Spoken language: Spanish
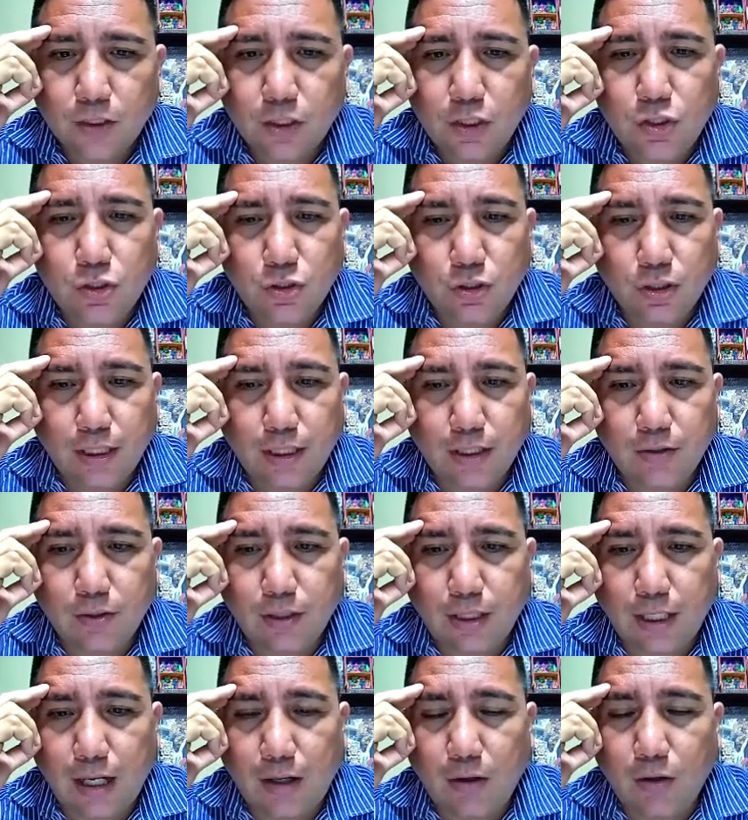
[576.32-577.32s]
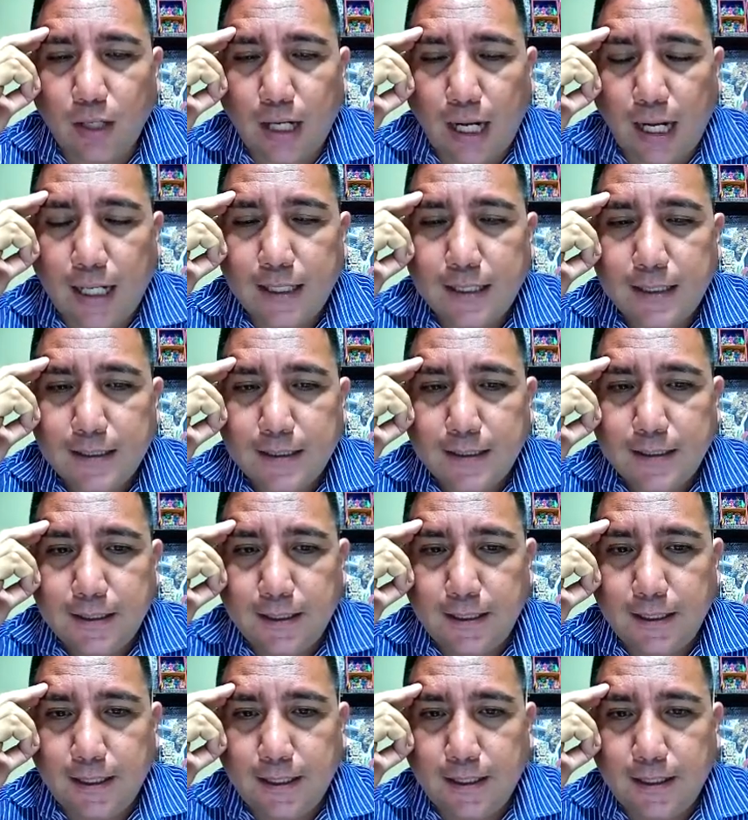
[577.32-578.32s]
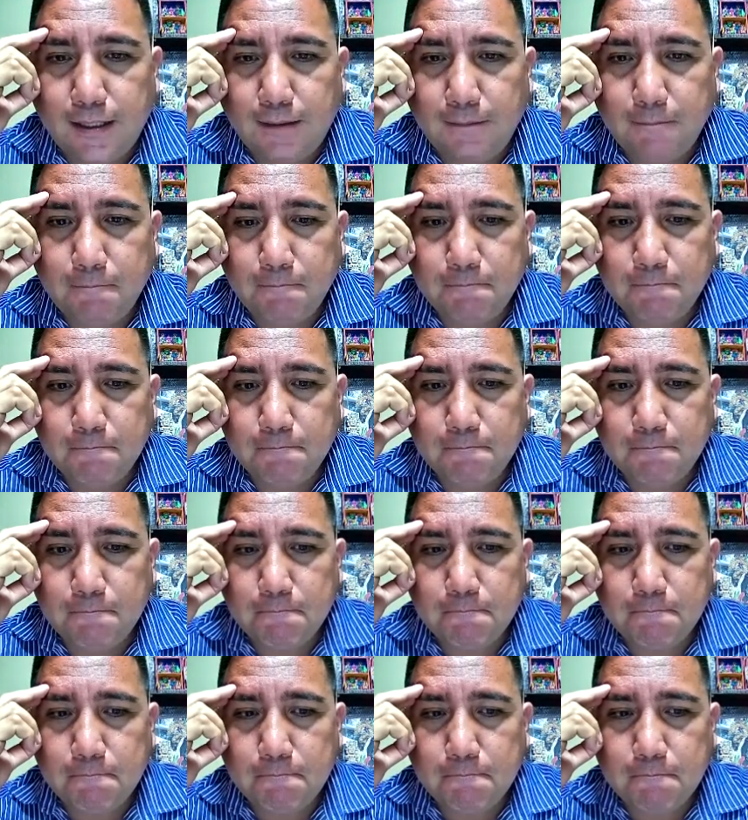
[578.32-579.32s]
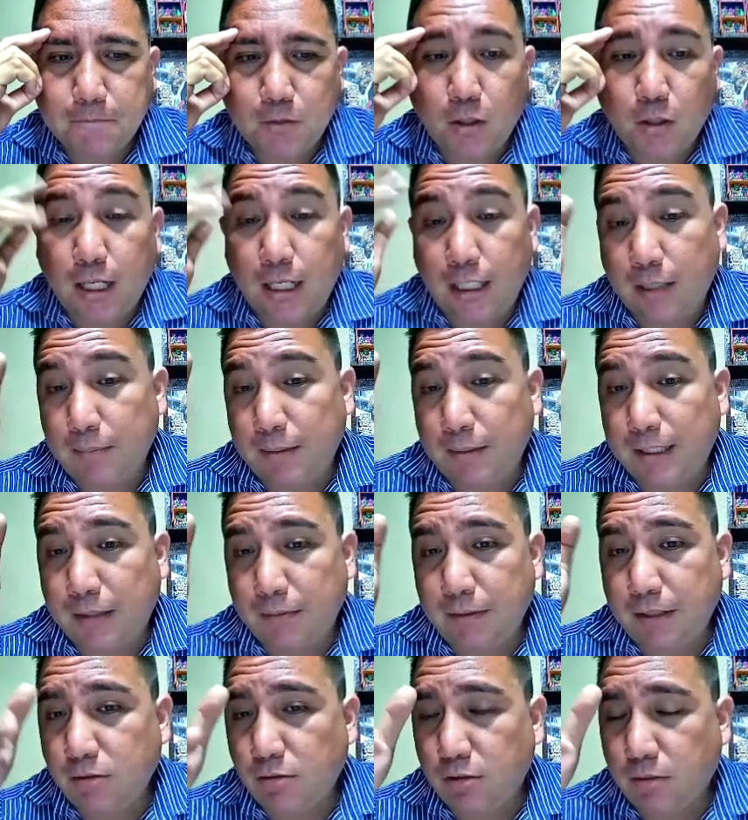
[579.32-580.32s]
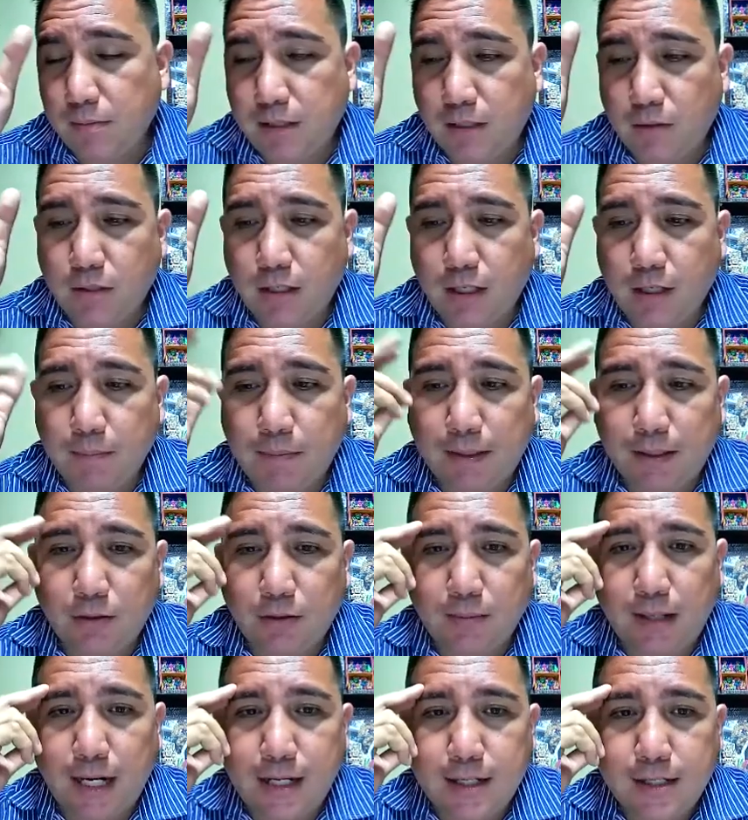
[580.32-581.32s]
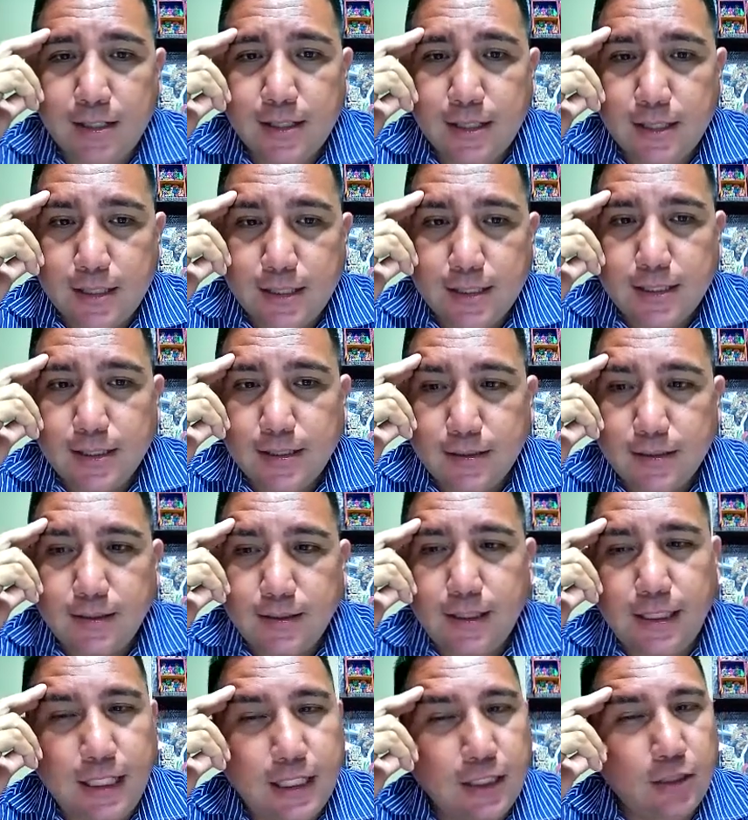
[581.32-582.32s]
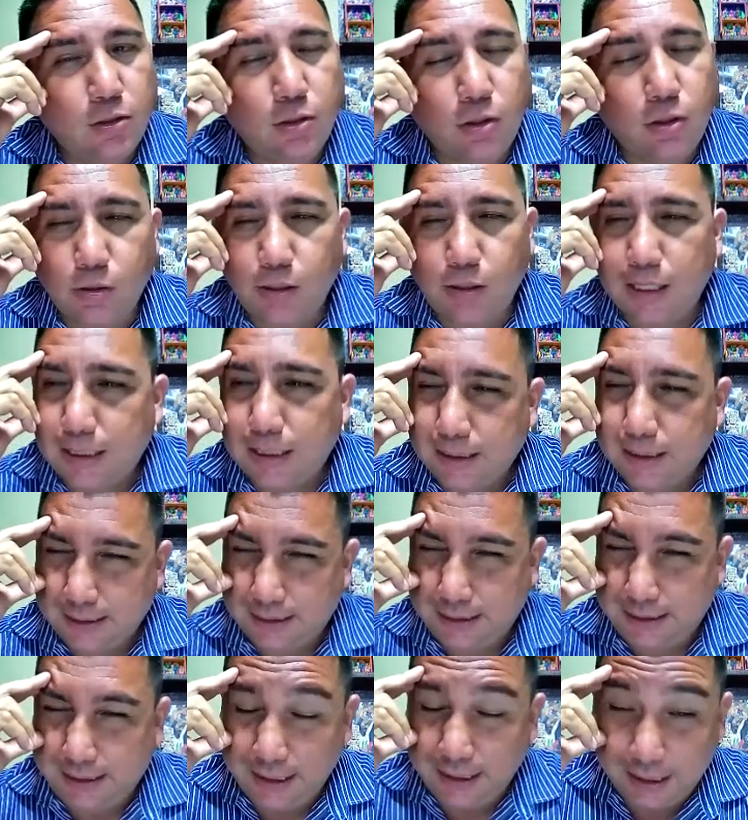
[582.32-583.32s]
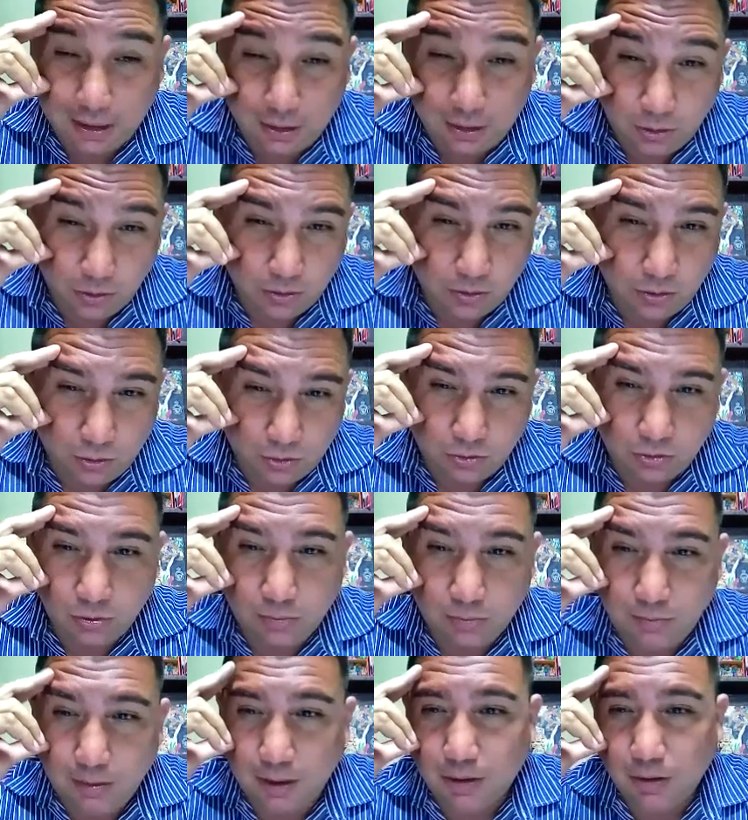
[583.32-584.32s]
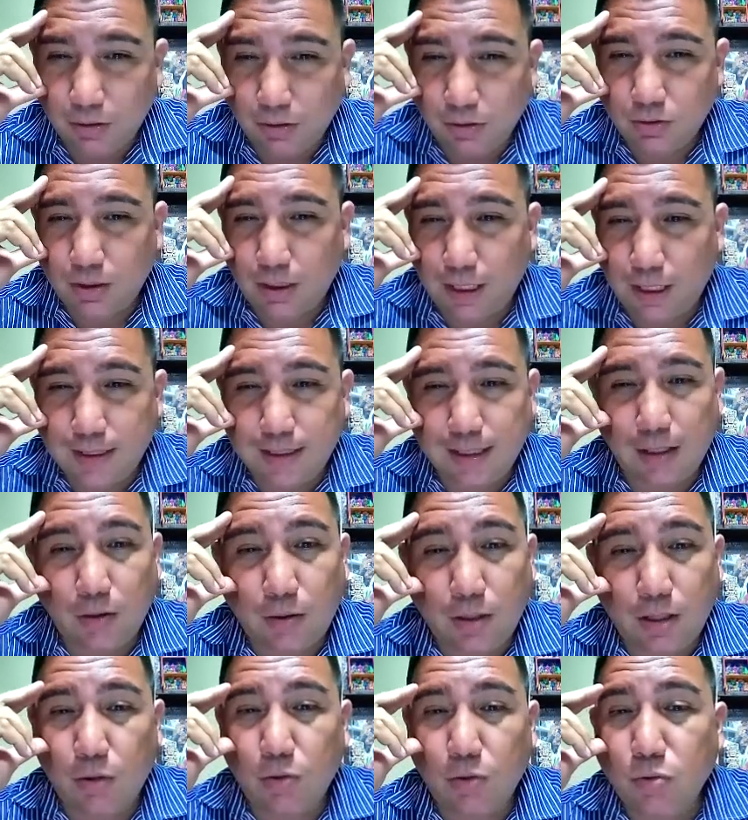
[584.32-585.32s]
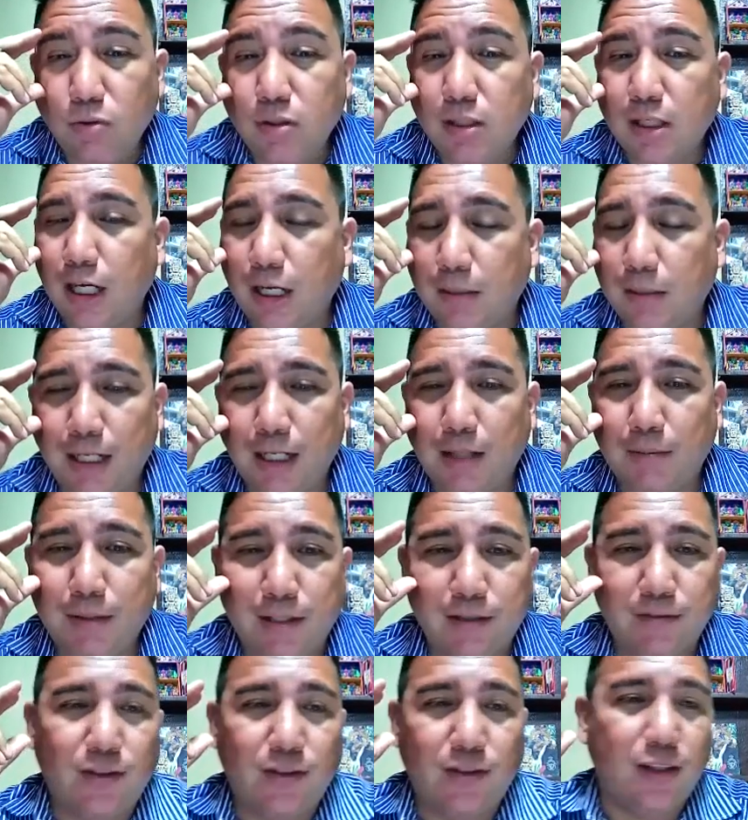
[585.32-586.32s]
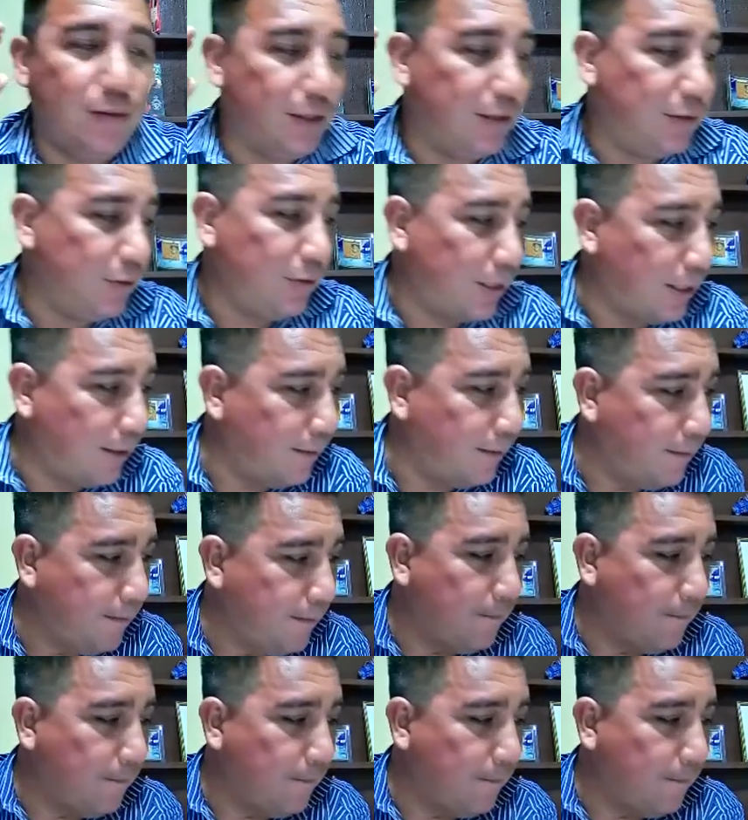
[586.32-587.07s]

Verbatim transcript: Y yo creo que ahora, eh, ojalá que parta bien, solamente alguna vez partió mal. Tiene todo, tiene todo, son mil dos. es ahora o nunca para mí Street Vetro. ¿ah?